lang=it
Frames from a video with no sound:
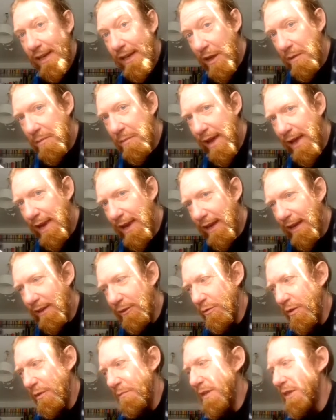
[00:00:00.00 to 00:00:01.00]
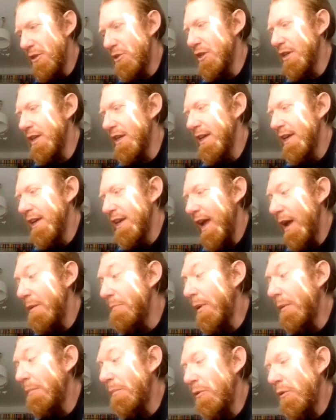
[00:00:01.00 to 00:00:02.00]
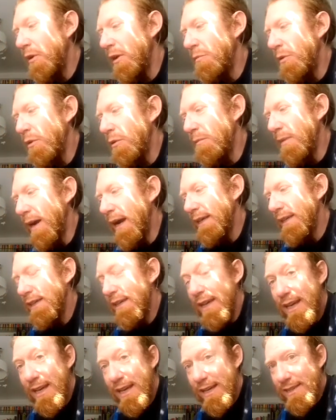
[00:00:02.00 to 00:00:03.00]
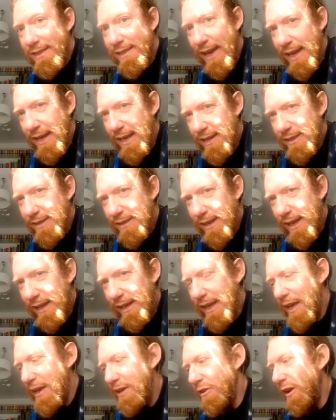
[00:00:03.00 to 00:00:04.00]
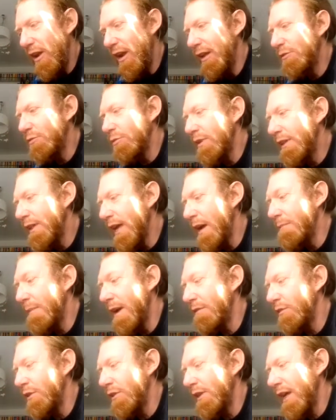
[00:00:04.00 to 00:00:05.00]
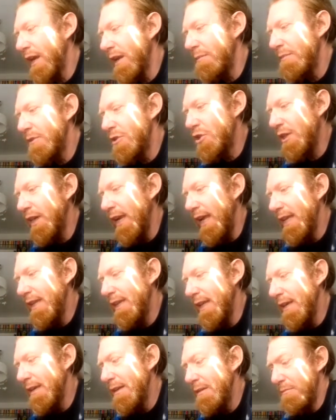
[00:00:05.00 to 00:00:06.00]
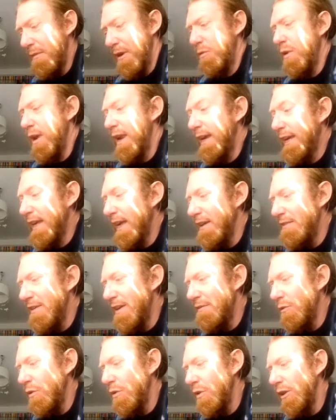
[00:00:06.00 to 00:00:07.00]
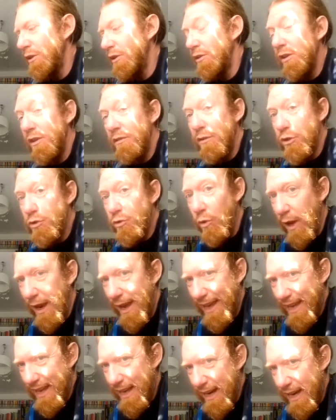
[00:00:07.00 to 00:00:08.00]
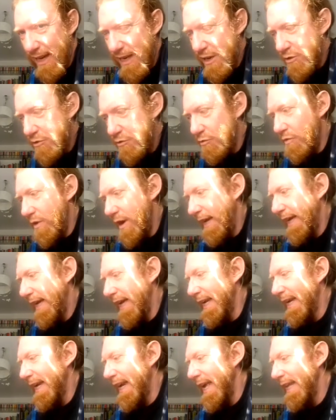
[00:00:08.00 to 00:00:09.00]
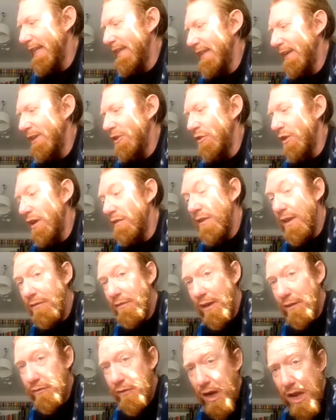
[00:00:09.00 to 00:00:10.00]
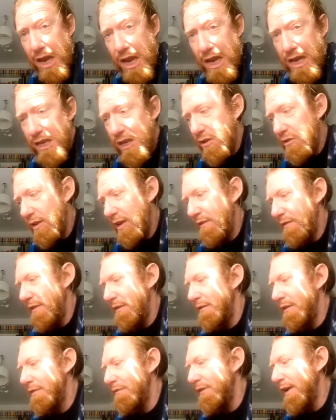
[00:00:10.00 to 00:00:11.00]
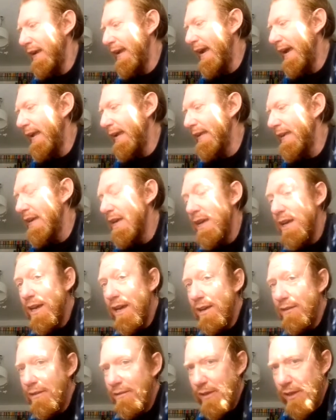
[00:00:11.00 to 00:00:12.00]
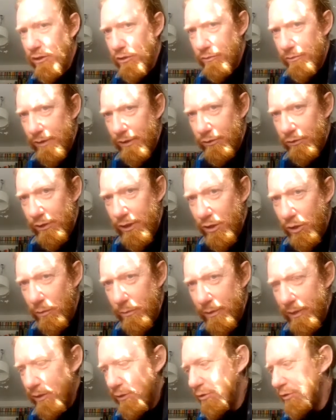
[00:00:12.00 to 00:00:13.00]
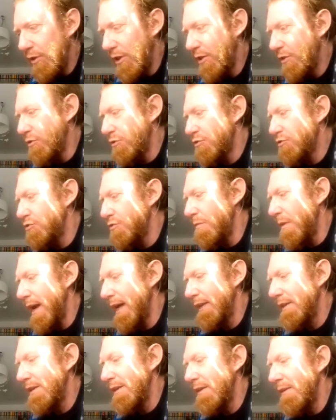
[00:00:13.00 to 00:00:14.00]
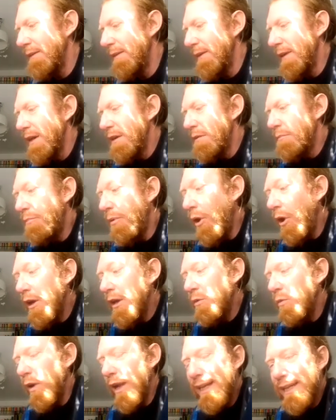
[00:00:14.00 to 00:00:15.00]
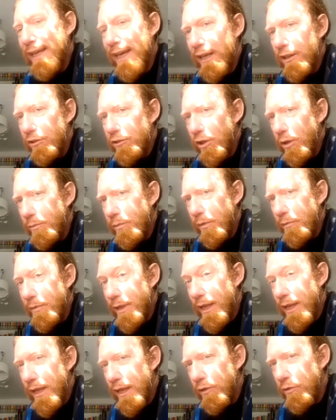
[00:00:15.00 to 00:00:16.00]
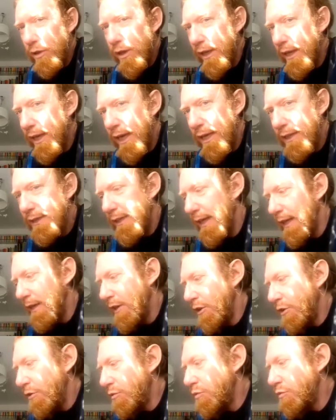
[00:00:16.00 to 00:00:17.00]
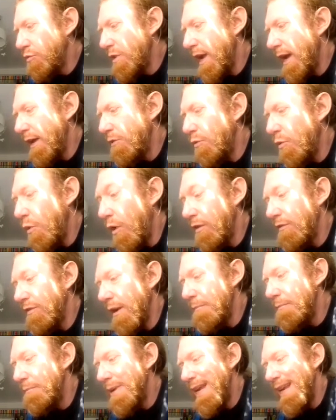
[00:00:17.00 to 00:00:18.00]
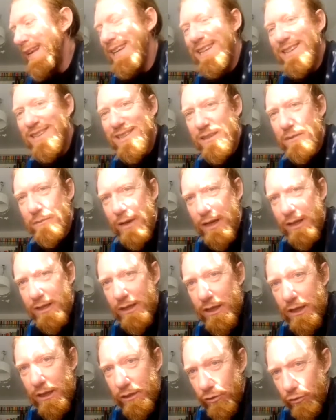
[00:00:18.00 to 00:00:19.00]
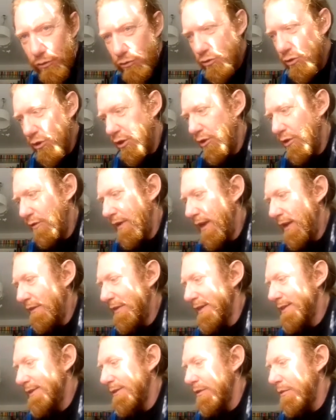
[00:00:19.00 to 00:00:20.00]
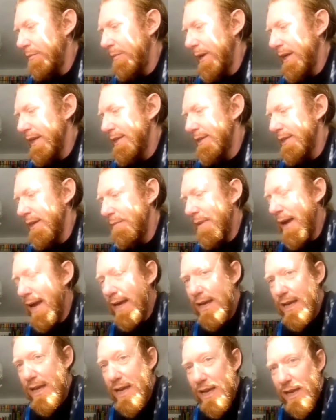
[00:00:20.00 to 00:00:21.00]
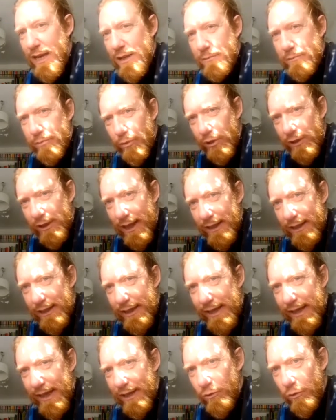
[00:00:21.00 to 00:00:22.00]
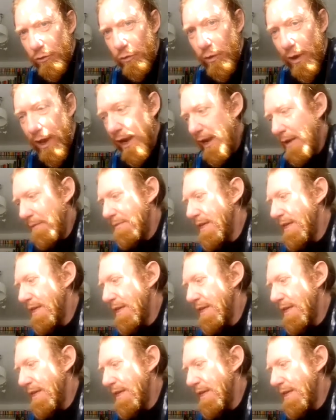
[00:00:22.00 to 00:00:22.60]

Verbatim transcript: Che bella la tua bici, è proprio una bomba. Sai, anche io alla tua età amavo andare in bicicletta, ma quella che avevo quando andavo a scuola era una carretta, non aveva freni, non aveva i fanali, aveva i, i copertoni consumati. Poi qualche anno dopo me ne hanno regalata una nuova, bellissima non so dove l'avessero presa, ma l'importante è che con quella